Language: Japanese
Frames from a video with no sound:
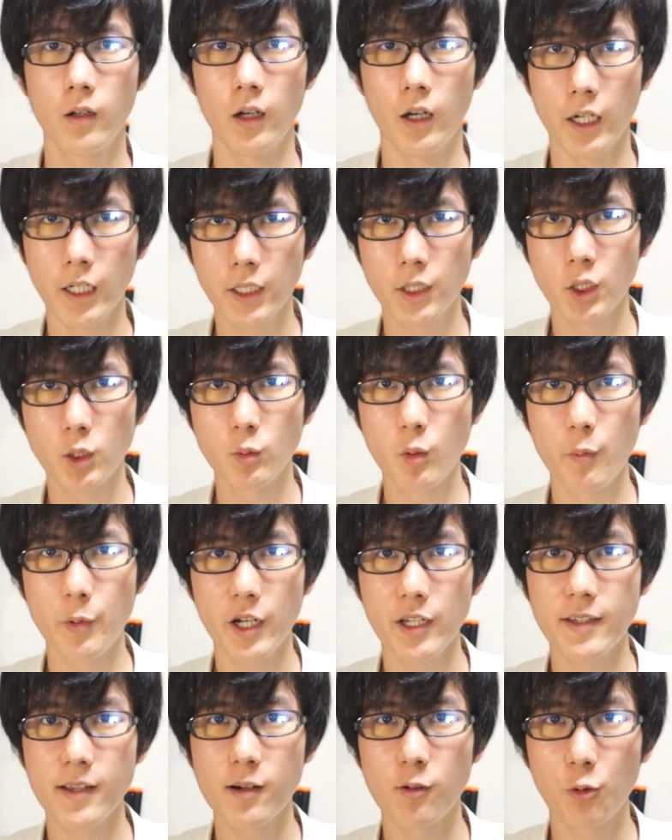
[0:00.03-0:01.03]
はいどうも
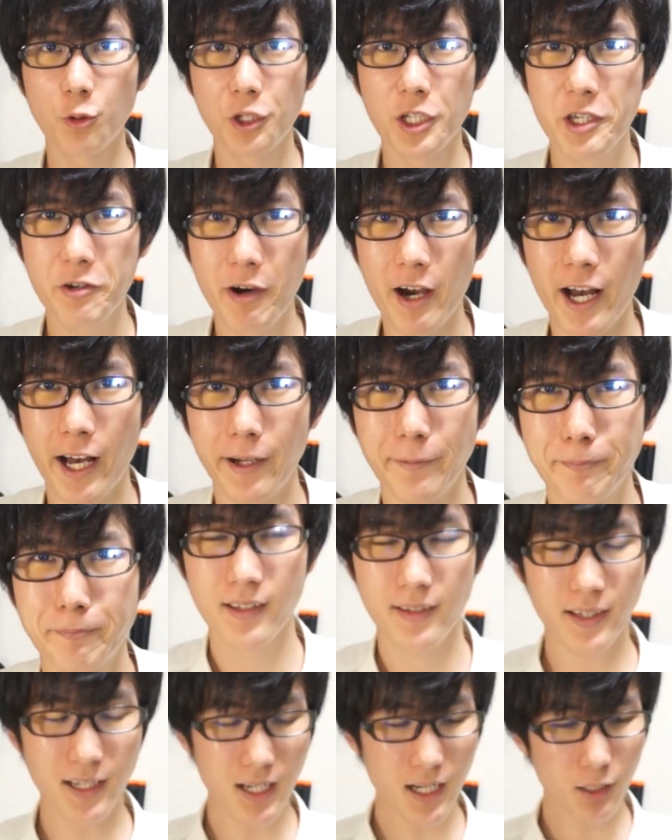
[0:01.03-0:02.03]
皆さんこんにちは。
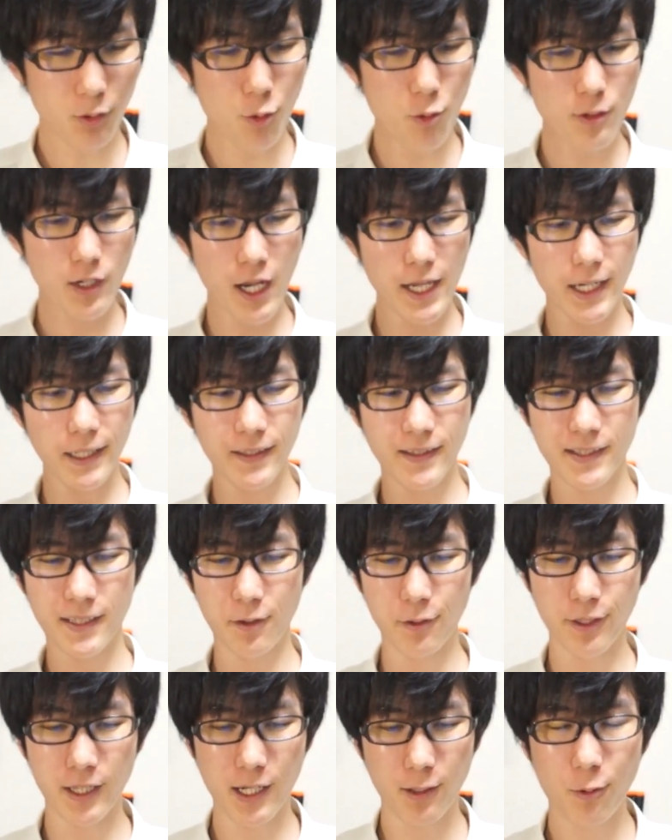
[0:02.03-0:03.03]
さあ今回なんですけ
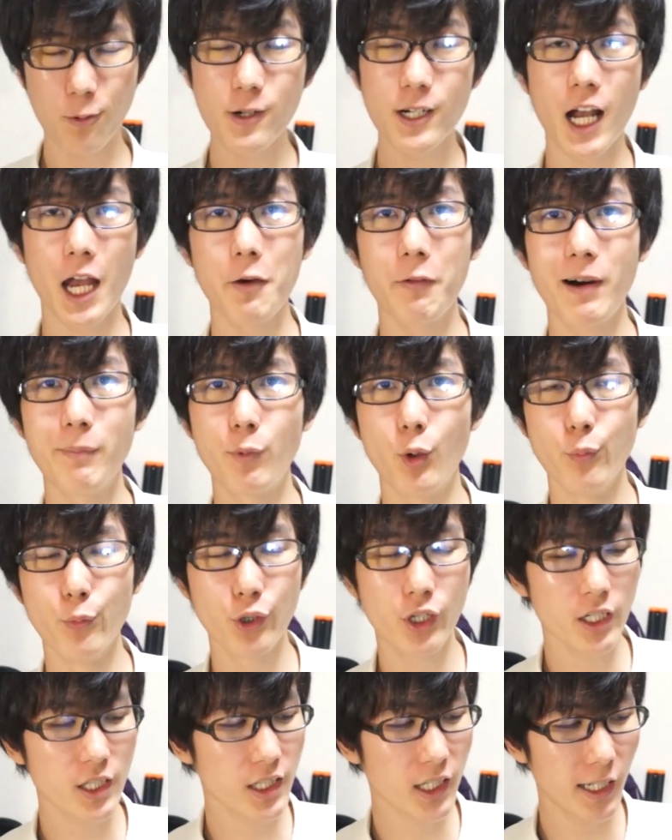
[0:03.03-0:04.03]
どね、今回はもう
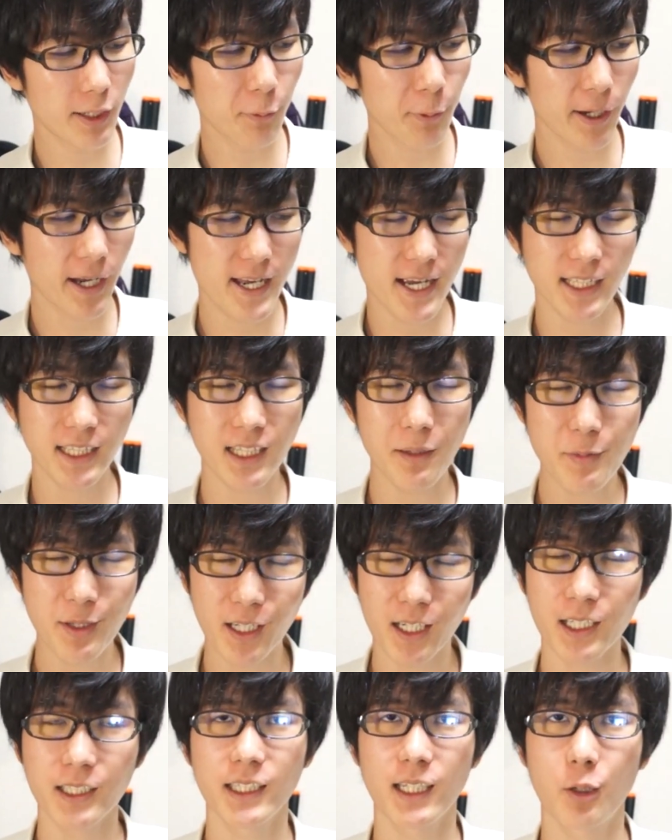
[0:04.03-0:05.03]
昔から俺がやってみ
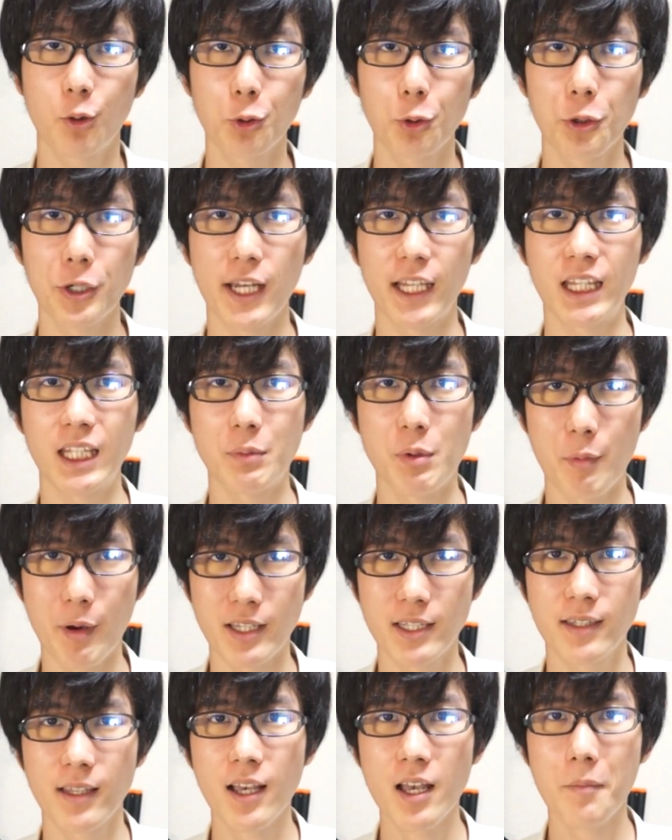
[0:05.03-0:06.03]
たかったことをやってみま
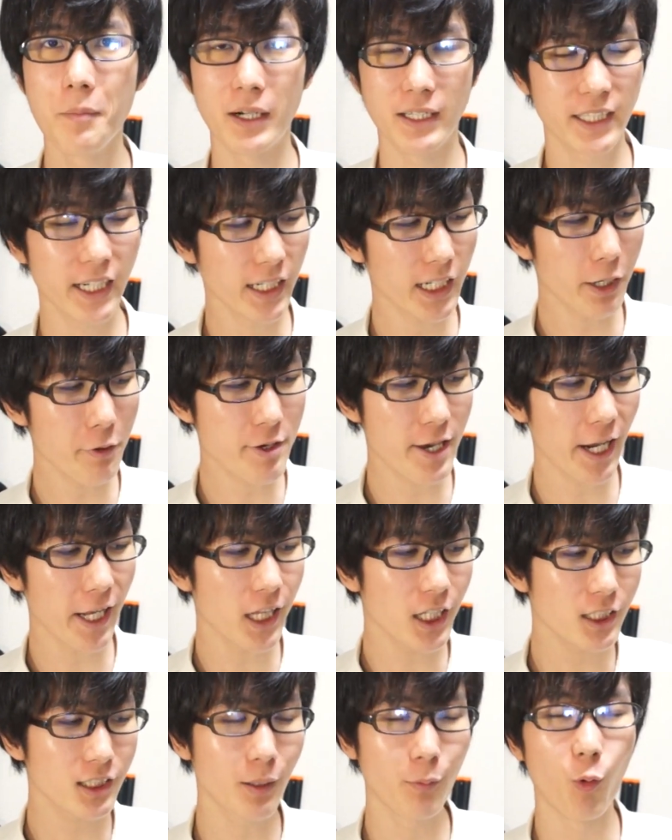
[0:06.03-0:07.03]
す。まあ結果はやら
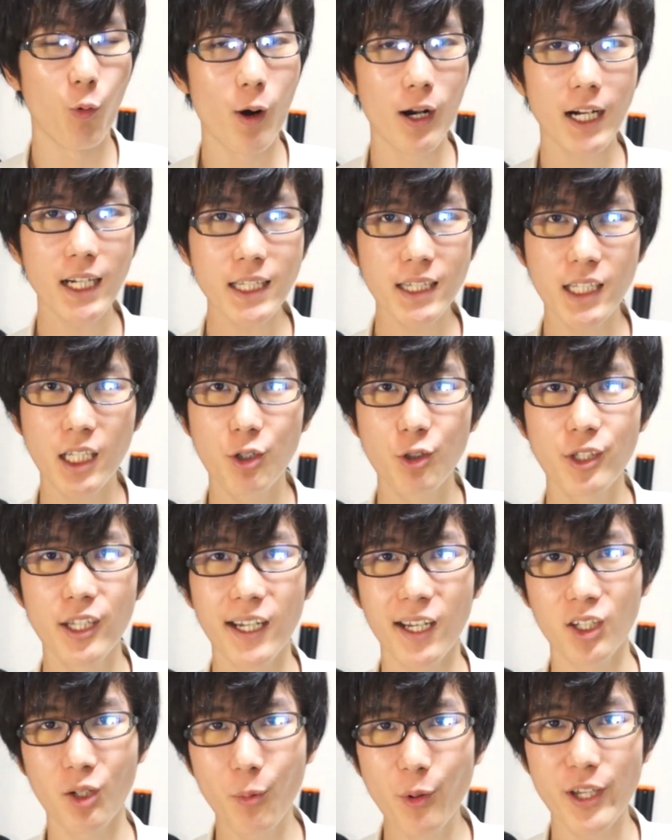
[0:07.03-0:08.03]
なくても分かってるんだ
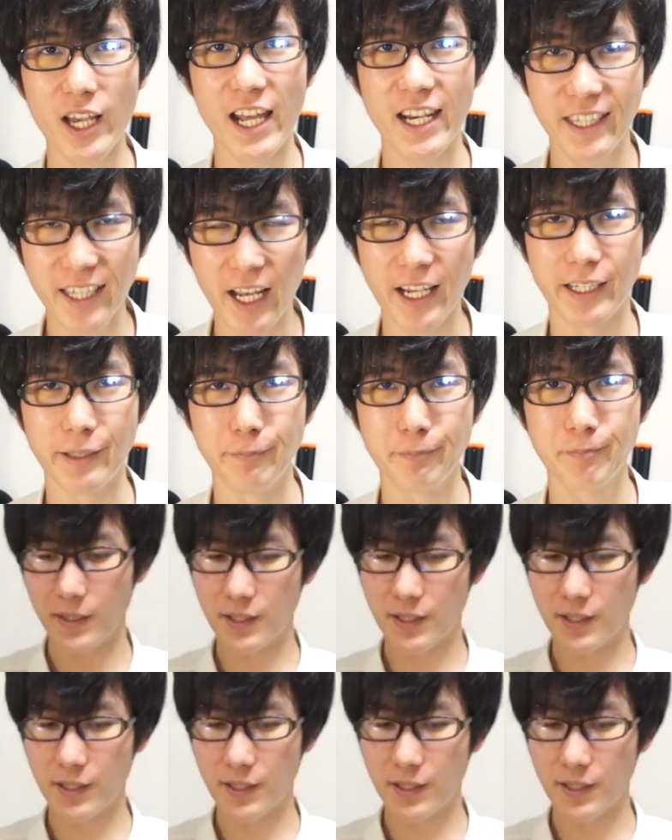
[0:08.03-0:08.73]
けどもやりたい。